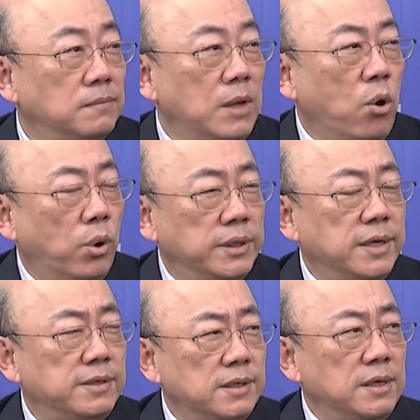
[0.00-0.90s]
因为我
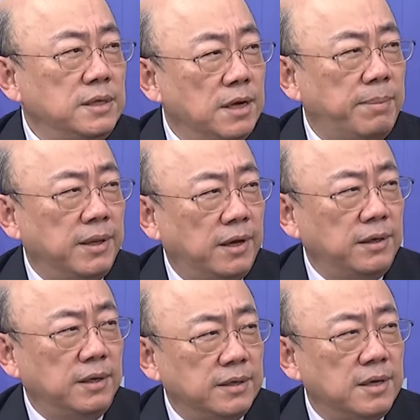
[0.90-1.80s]
认识一些半导
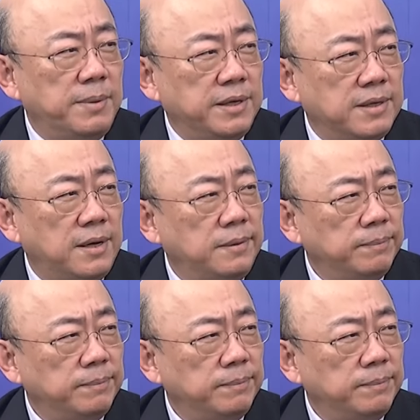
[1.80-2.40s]
体的设备商，